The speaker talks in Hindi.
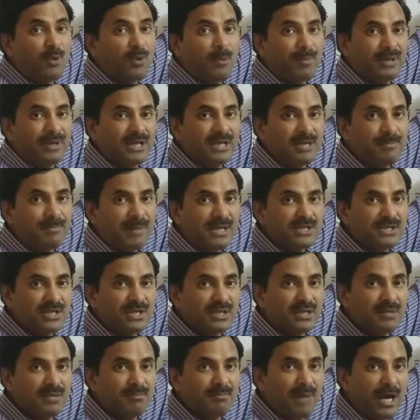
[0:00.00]
प्रॉपर्टी पाई
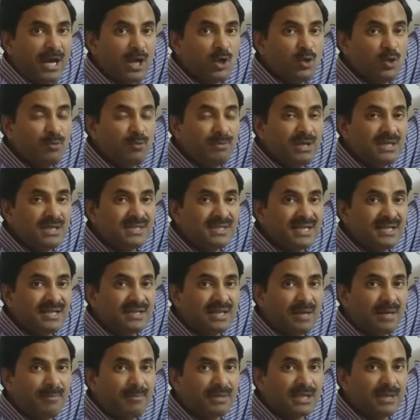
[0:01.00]
जाती है
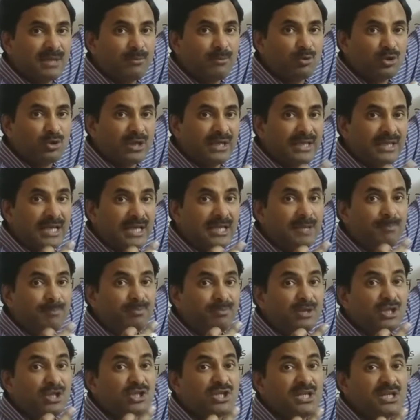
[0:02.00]
बायोल्यूमिनिसेंट का मतलब होता है
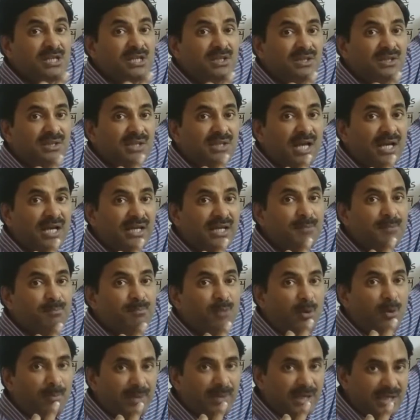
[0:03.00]
देदीप्तशीलता की
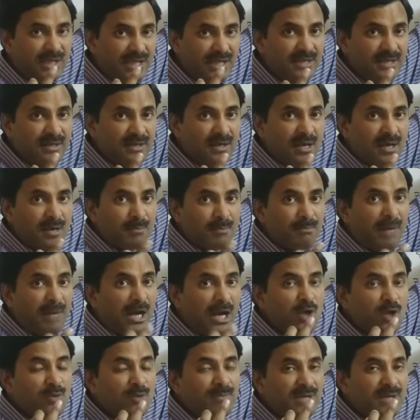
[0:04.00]
प्रॉपर्टी
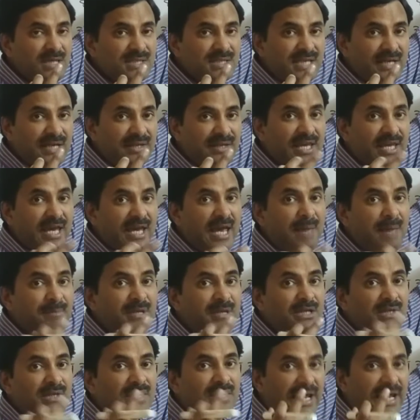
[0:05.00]
बायोल्यूमिनिसेंट दे
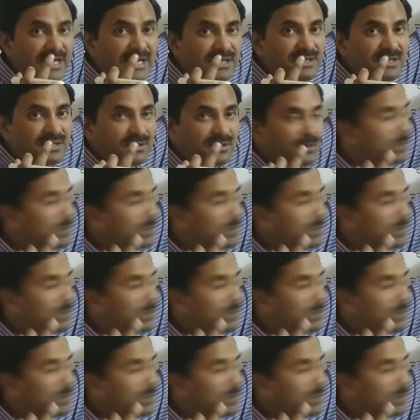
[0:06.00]
एमिट लाइट